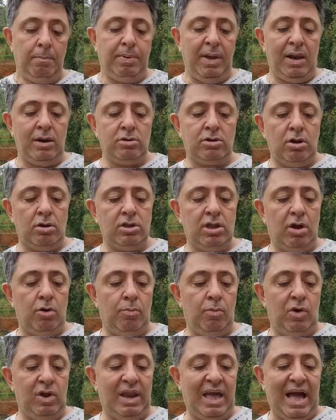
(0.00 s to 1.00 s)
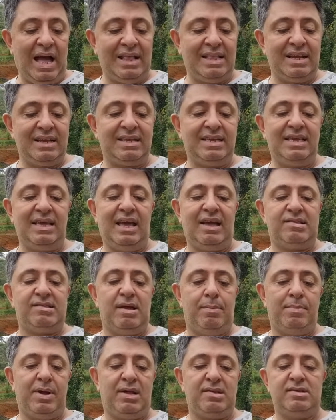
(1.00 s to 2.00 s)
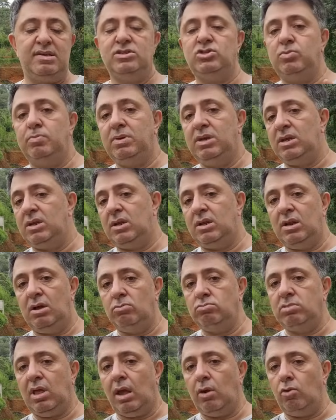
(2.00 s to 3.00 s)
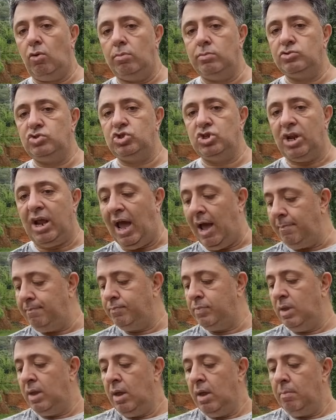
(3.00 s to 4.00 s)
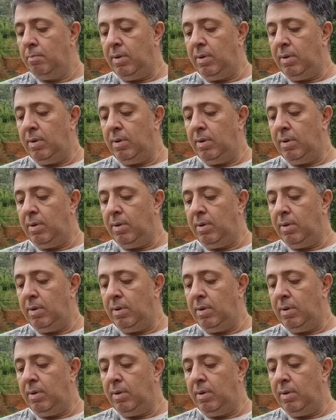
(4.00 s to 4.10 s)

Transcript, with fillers: Pelo que eu dei uma olhada aqui, essa massa de mira não tem como tirar,